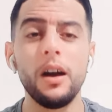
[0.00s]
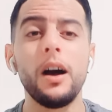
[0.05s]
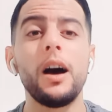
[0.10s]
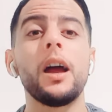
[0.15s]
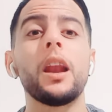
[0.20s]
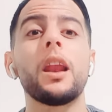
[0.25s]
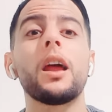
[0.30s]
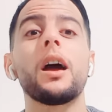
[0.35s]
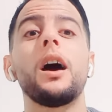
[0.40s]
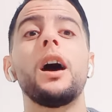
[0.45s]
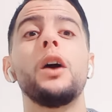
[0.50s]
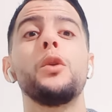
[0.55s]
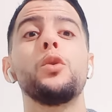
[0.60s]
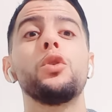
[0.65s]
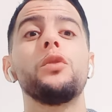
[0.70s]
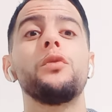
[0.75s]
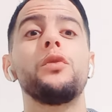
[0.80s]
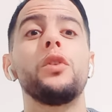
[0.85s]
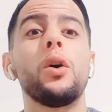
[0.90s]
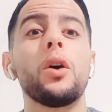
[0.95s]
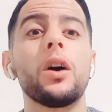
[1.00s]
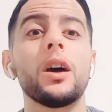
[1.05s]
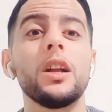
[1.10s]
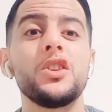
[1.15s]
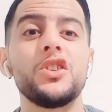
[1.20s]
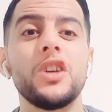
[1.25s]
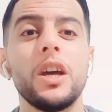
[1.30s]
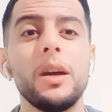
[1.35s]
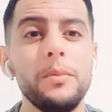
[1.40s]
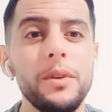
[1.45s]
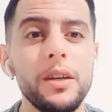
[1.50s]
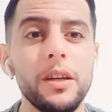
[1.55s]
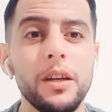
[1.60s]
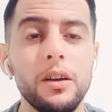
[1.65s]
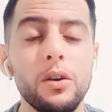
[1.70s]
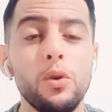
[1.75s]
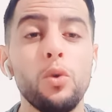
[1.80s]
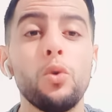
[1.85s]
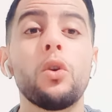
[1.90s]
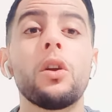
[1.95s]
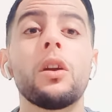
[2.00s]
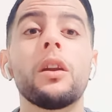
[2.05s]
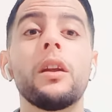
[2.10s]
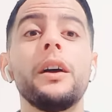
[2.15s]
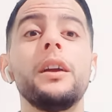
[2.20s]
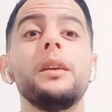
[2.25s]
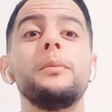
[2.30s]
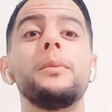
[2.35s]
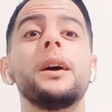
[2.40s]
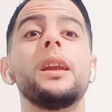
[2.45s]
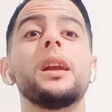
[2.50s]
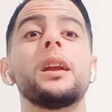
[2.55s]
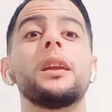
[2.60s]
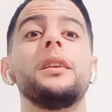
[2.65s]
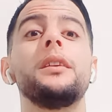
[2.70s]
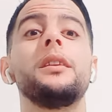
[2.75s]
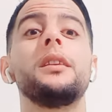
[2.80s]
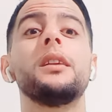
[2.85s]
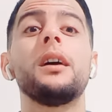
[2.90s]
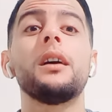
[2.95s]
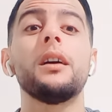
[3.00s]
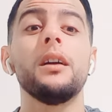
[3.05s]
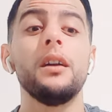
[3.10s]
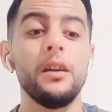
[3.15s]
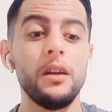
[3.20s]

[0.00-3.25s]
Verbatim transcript: القانون فوق الجميع والله يبارك لينا